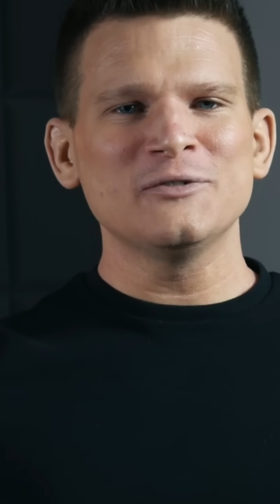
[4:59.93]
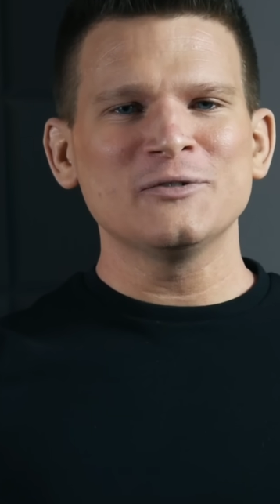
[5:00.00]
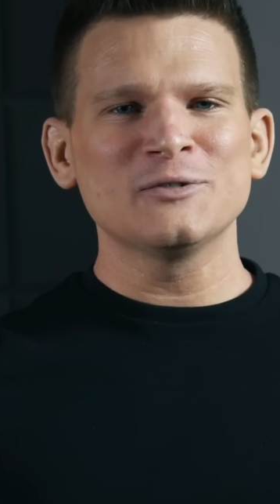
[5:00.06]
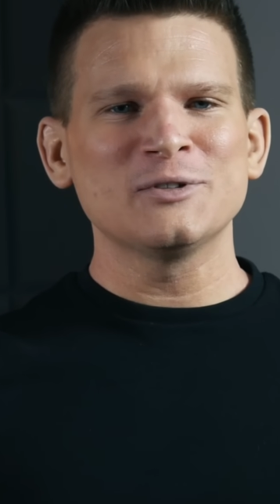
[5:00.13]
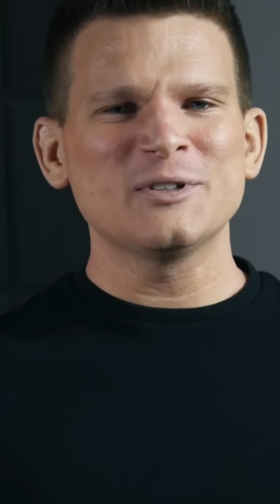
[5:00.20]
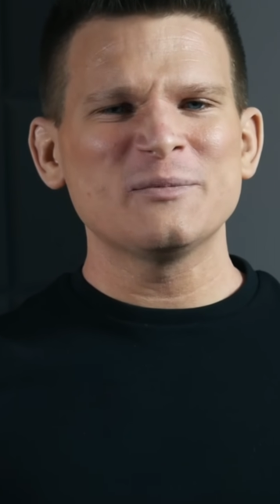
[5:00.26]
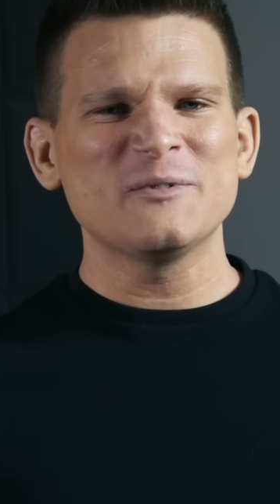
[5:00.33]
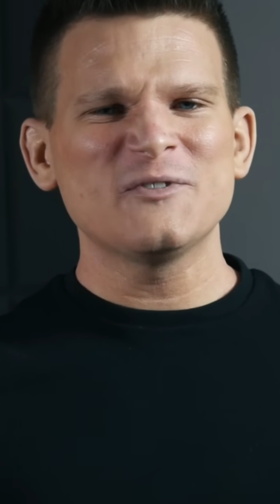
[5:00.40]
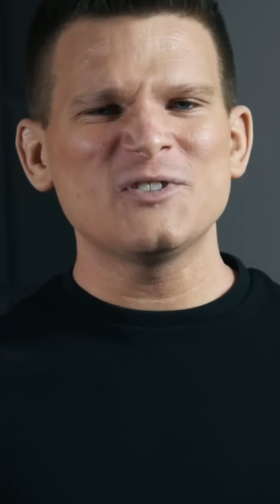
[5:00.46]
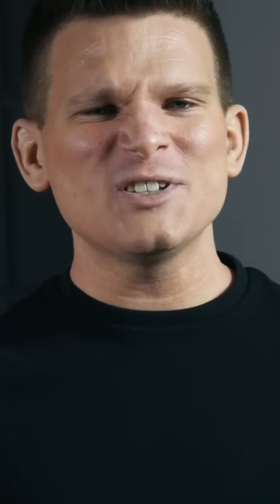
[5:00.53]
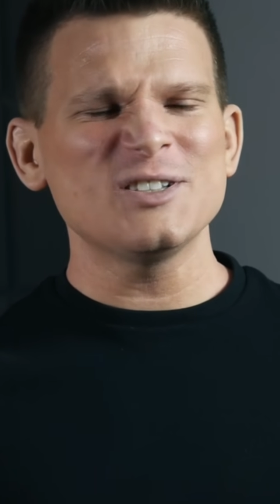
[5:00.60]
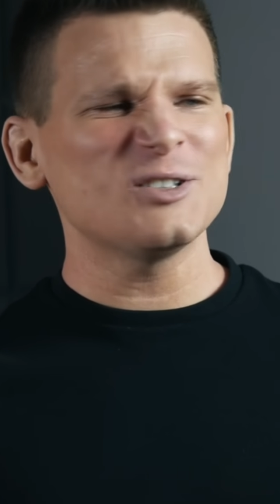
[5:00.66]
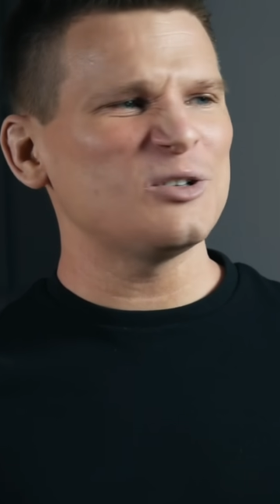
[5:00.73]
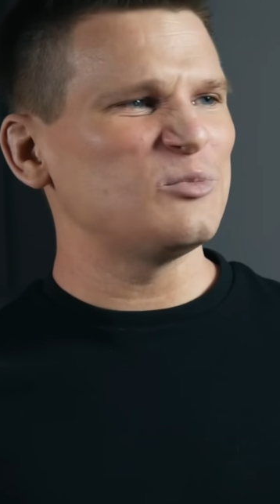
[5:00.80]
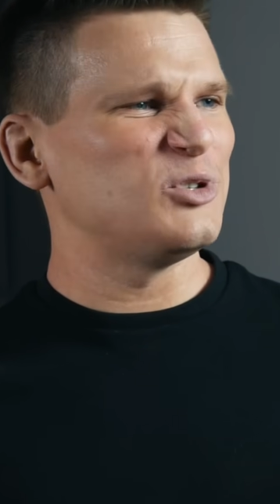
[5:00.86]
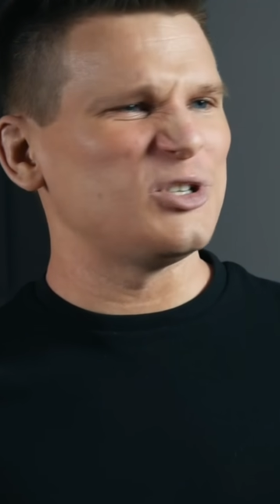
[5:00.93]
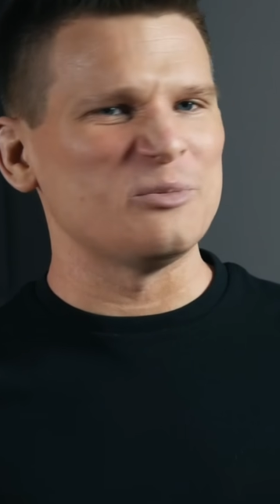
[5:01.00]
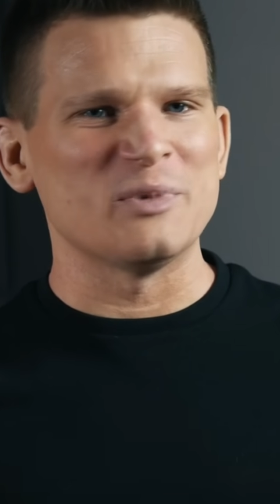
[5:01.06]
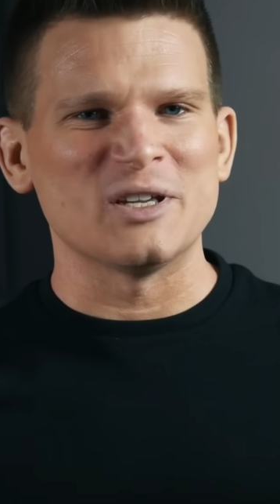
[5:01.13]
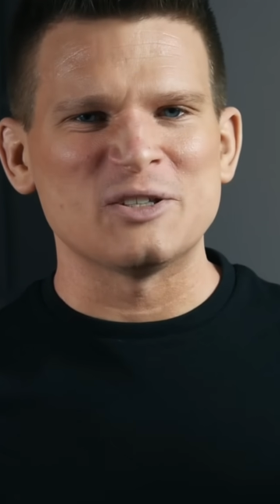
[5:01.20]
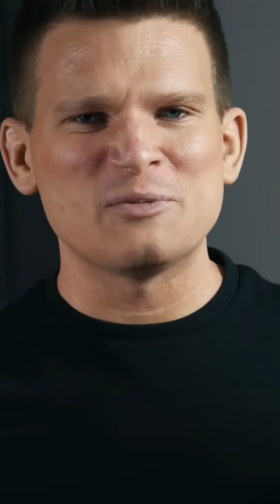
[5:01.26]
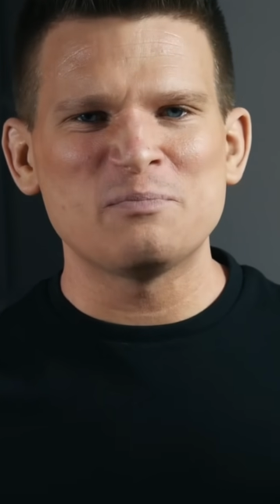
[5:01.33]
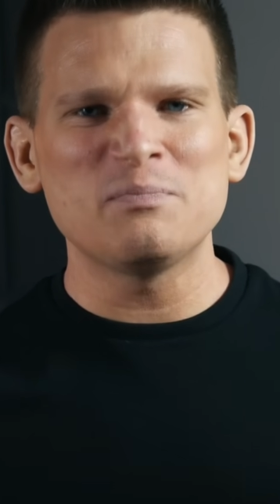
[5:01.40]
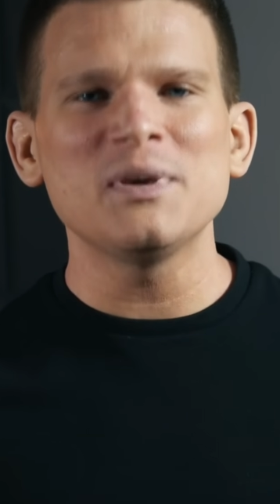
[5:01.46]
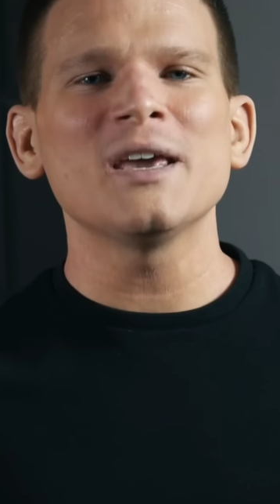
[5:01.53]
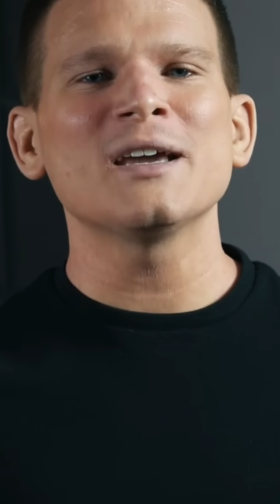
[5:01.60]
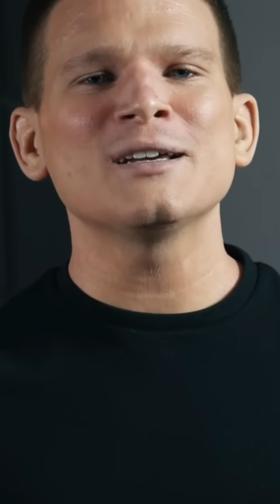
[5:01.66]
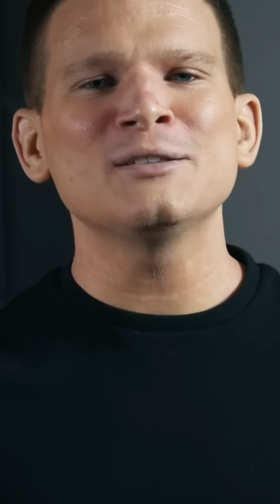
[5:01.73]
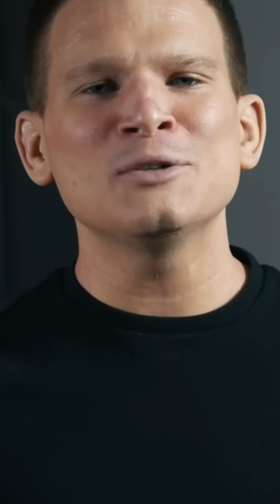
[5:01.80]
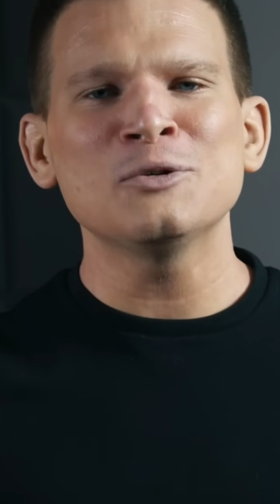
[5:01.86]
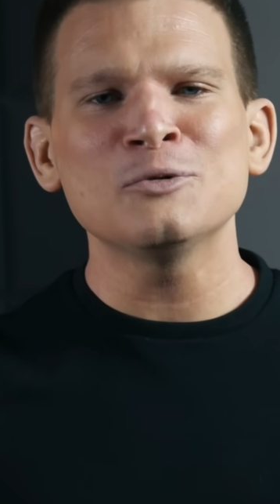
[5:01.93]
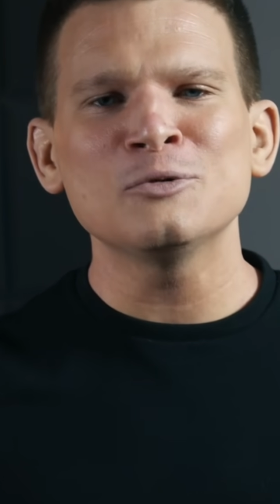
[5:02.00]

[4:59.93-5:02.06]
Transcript: w którym wszystko musi mieć piękno,